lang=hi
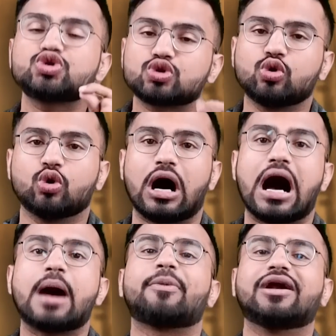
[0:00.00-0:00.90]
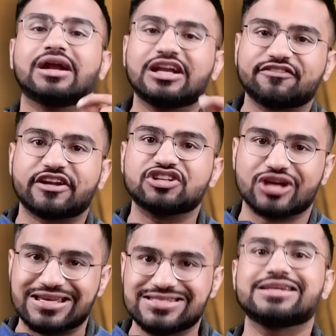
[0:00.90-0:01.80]
उसको आप अडल्ट
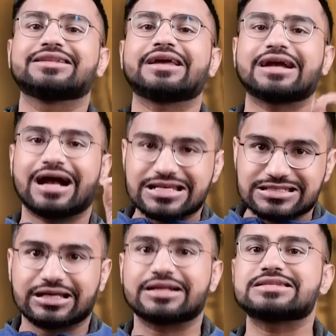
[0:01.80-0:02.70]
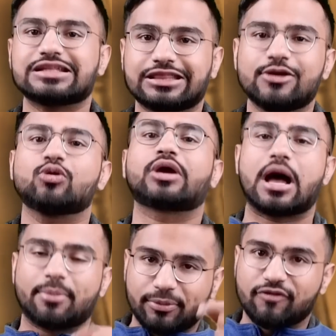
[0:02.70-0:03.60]
फ्रेंचाइजी की तरह कास्ट कर सकते हो
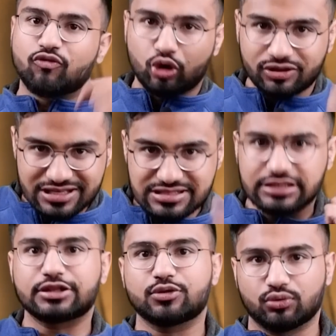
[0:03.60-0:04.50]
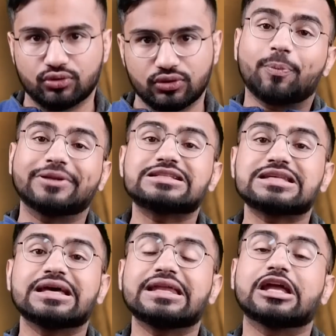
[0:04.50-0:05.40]
क्या आप अपना वोट दे सकते हो तो पता चला